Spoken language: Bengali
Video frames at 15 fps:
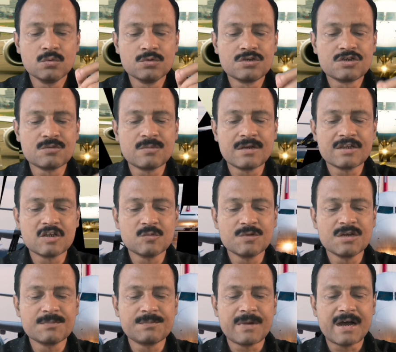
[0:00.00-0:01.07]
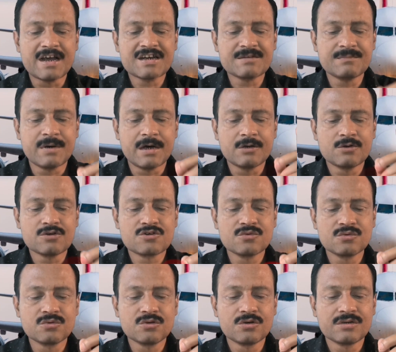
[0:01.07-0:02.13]
উচ্চ মাধ্যমিক পাস ভালো
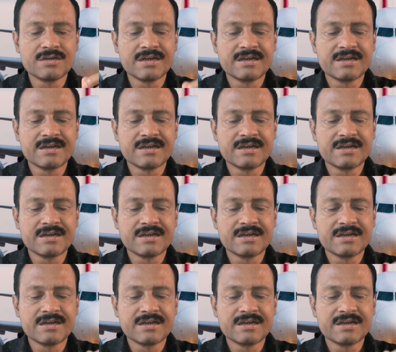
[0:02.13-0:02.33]
সুন্দর